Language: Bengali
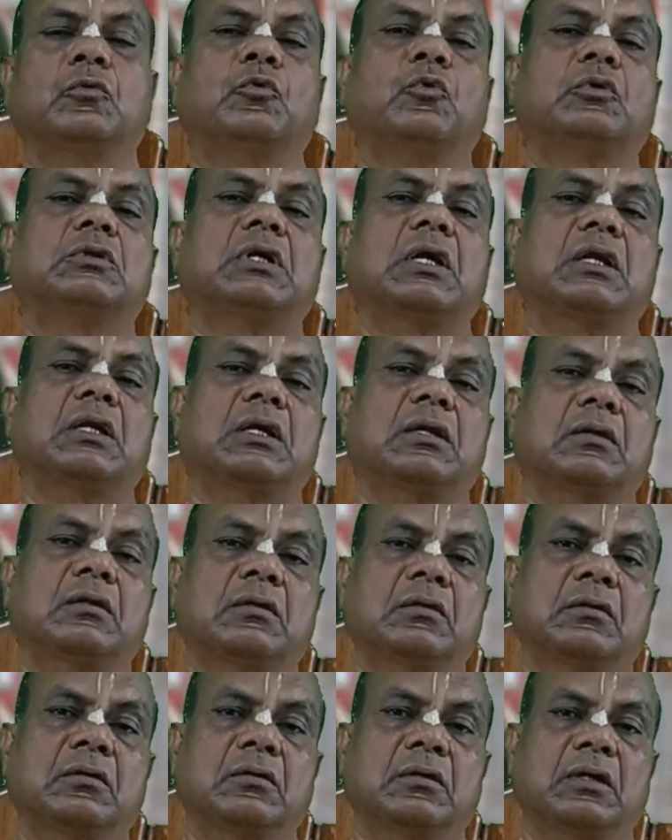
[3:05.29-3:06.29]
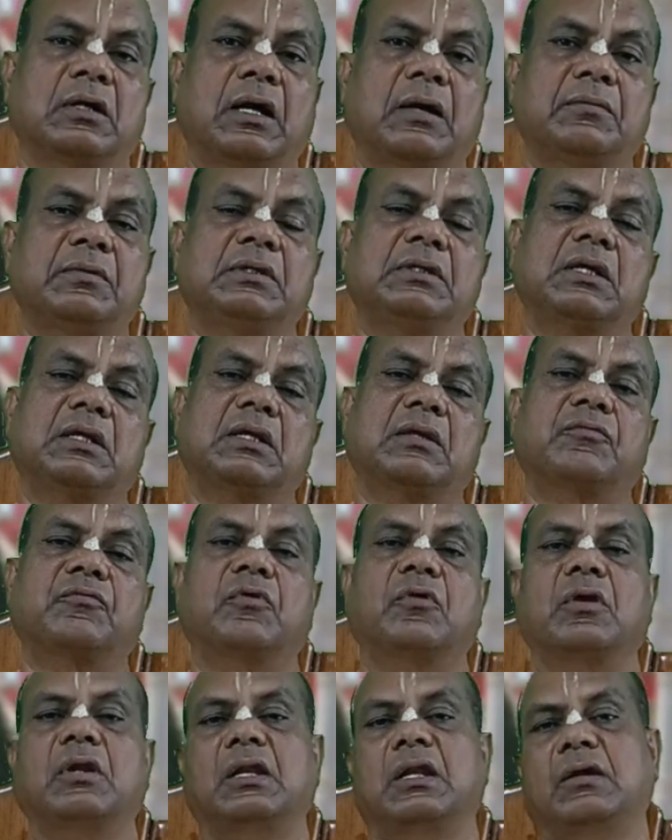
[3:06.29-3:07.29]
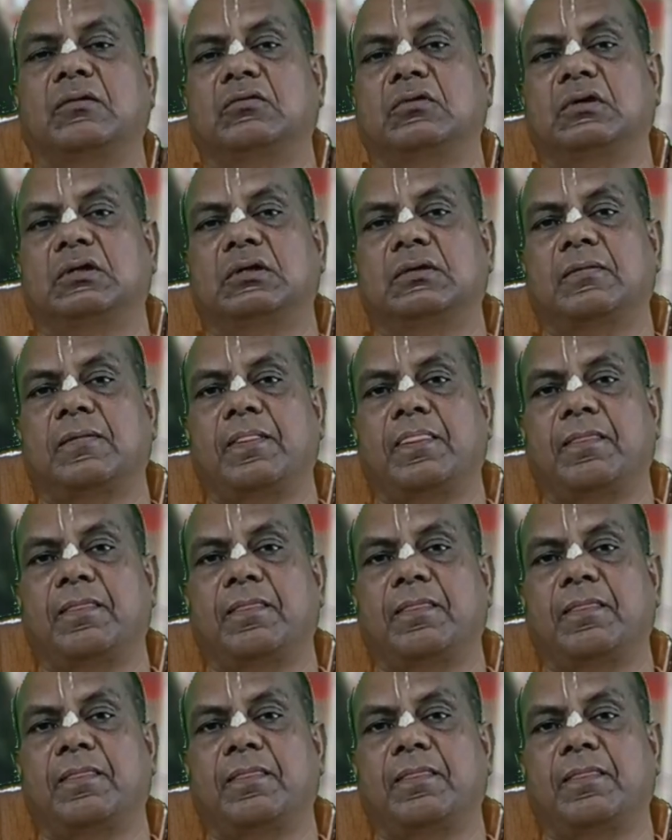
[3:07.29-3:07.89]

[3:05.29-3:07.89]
গোদানের গাভীদানের ফল লাভ হয়